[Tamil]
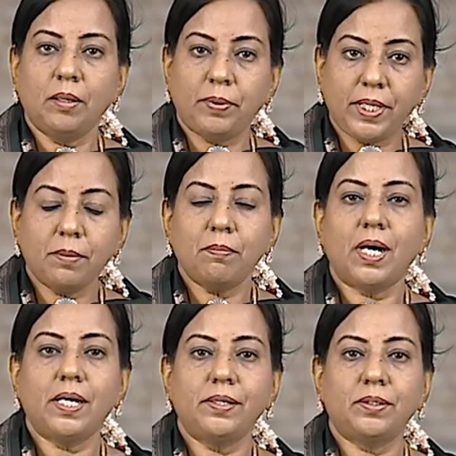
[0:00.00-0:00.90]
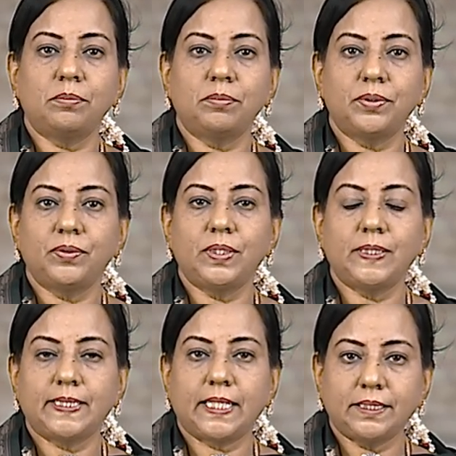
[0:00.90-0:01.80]
பிரியமாக இருக்கும் பொழுது
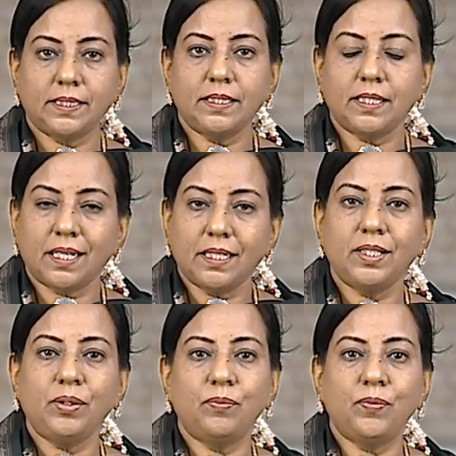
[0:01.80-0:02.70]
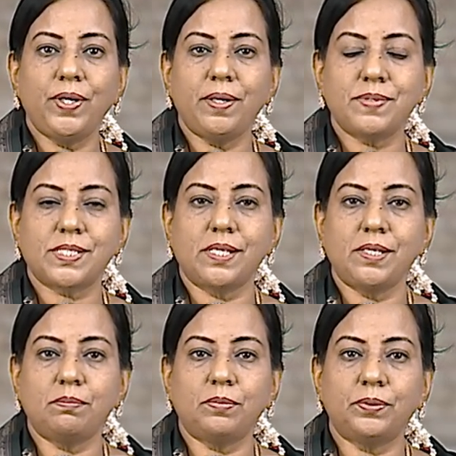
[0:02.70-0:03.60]
கர்த்தருக்காக நீ ஊழியம்
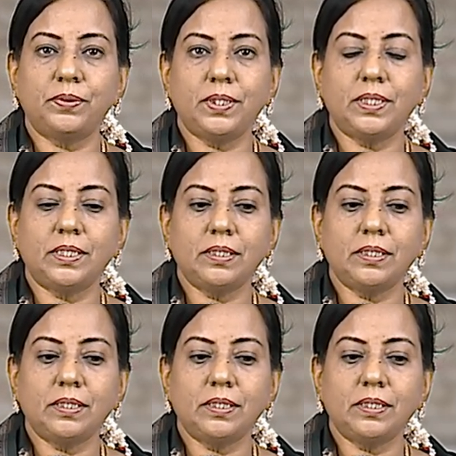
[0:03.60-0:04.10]
செய்யும் பொழுது